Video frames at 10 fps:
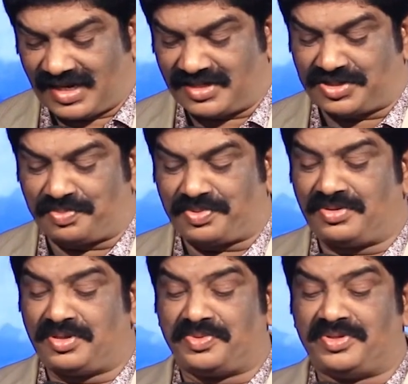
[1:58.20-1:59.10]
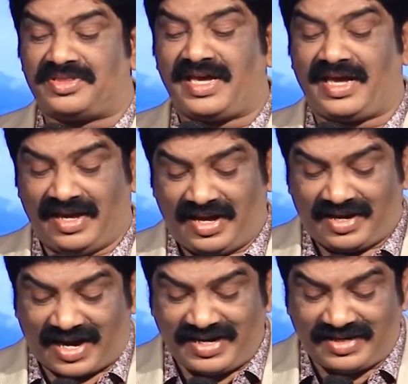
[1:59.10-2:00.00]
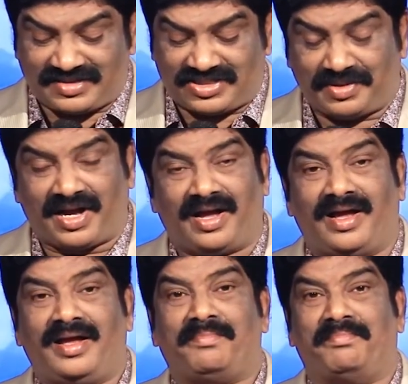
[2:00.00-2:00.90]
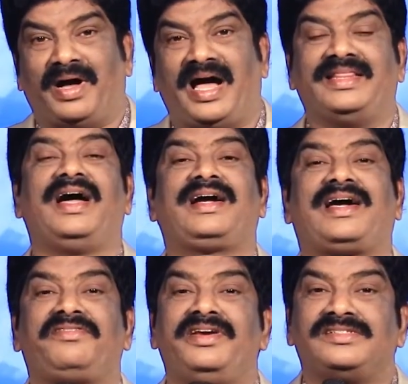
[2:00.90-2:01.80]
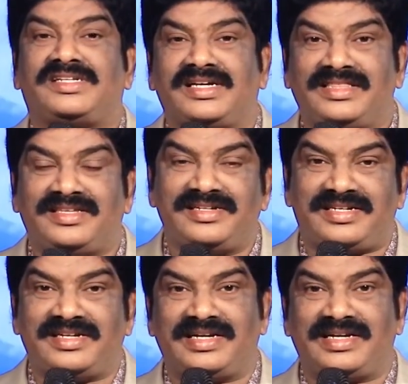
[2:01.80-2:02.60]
ఇలా చెప్పుకుంటూ పోతే కానీ బాధాకరమైన సంగతి ఏంటి